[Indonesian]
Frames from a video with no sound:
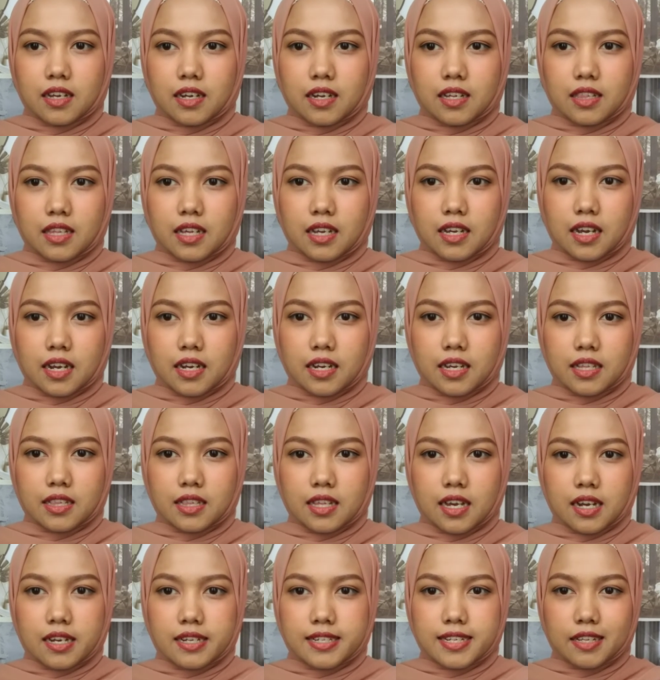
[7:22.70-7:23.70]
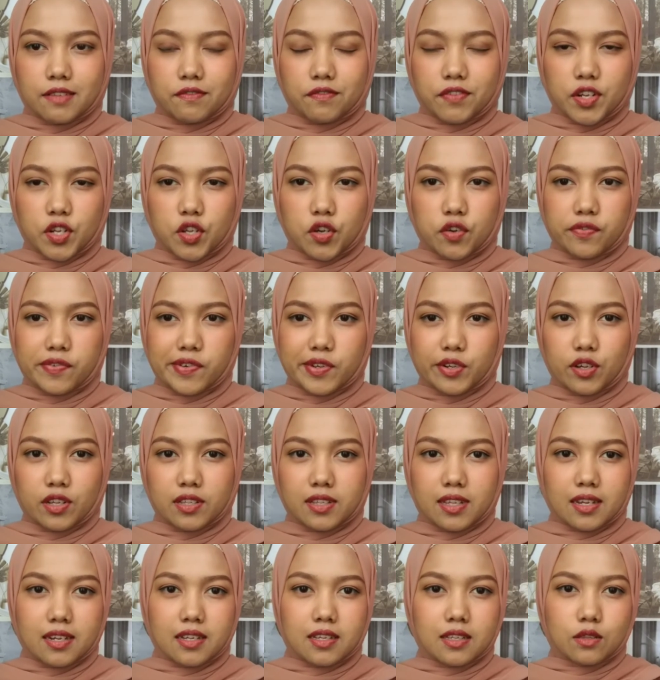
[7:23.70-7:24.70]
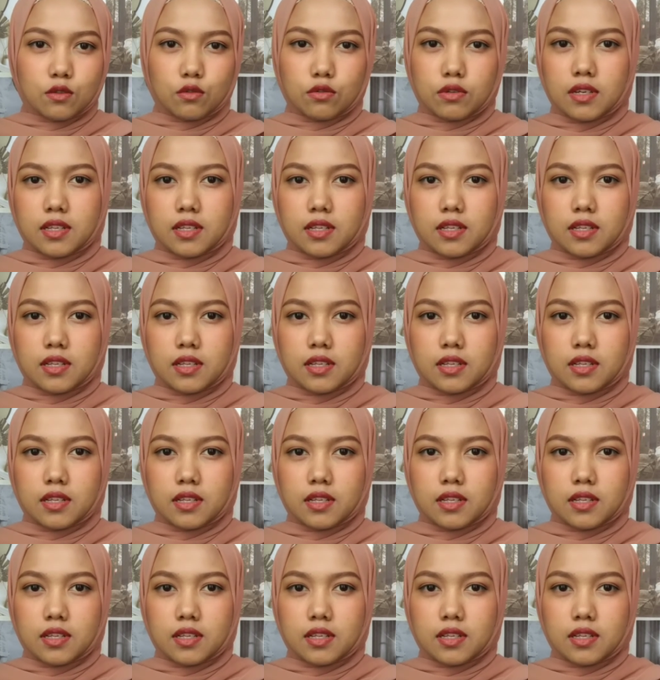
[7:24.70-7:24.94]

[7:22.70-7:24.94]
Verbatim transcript: ketika kita ngelihat video-video tadi itu